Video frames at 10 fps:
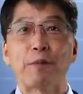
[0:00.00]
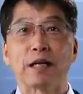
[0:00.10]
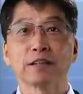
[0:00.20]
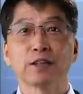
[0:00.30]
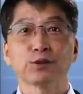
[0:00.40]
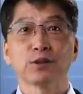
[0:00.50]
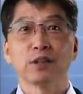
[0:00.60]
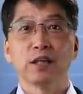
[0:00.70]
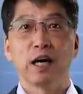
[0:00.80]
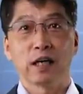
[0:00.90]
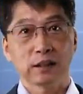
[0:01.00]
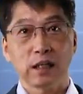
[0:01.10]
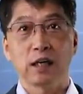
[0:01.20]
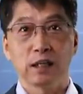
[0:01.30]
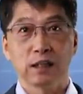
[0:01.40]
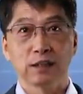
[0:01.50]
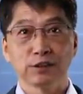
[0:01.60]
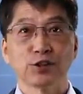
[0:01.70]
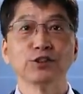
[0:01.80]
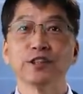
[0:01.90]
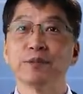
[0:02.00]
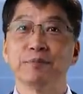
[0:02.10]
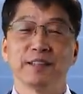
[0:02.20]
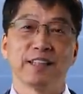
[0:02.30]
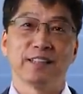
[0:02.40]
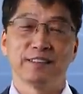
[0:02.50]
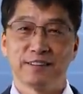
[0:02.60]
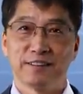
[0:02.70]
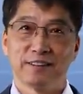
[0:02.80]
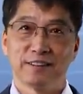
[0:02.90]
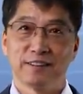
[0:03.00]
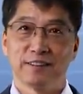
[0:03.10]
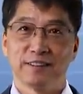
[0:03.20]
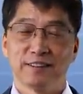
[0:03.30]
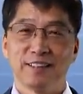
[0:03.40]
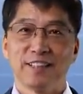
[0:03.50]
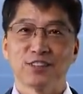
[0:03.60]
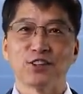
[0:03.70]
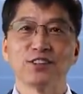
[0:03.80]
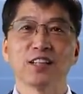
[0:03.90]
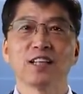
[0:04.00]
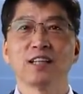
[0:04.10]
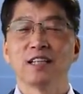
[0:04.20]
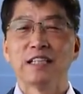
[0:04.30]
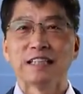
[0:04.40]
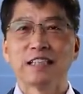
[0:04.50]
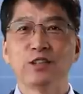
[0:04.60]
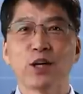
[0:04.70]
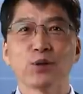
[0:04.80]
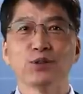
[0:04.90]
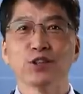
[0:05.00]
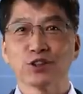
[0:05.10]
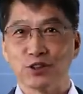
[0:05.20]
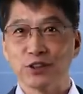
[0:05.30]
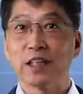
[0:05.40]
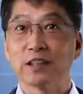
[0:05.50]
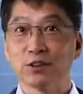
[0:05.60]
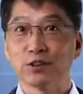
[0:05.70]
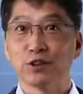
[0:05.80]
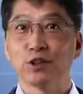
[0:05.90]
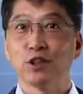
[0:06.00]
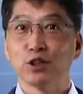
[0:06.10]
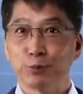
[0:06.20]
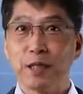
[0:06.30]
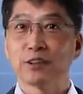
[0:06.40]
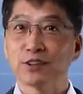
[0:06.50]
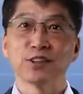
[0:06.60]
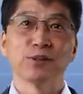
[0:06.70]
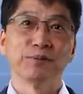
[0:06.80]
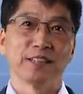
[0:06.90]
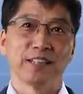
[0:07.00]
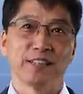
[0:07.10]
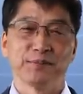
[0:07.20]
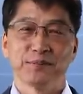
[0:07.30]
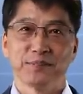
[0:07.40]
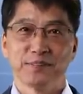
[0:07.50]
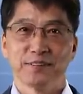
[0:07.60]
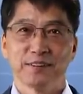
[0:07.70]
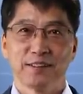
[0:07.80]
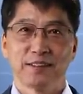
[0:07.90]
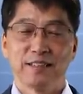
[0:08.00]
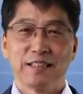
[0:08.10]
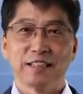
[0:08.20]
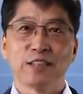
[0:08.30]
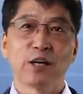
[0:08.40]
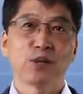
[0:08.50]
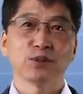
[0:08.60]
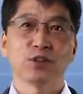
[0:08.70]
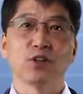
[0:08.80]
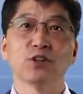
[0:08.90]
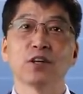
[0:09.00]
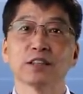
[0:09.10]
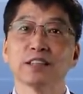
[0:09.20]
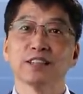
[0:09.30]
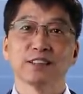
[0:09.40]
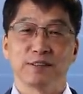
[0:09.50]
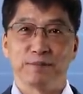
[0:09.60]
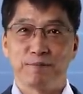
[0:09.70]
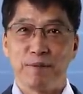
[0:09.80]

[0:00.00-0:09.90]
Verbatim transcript: 말을 할 줄 알았다는 전제입니다. 전자가 진화론적 전제라는 것을 쉽게 아셨을 겁니다. 진화론적 언어학자들은